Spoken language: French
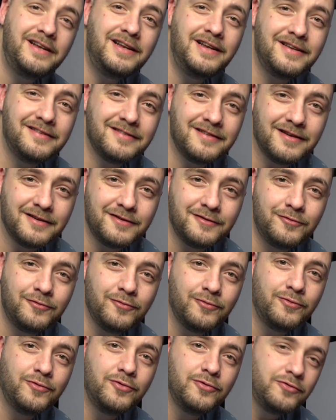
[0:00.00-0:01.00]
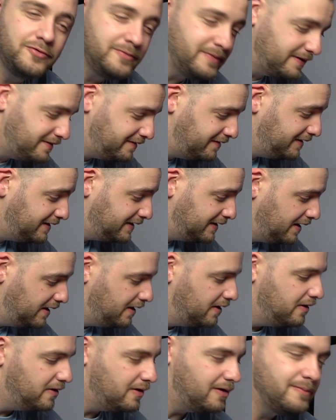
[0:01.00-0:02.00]
et l'extinction automatique
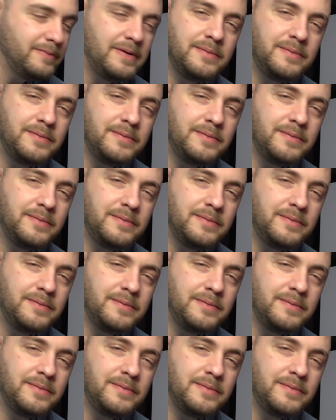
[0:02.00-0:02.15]
en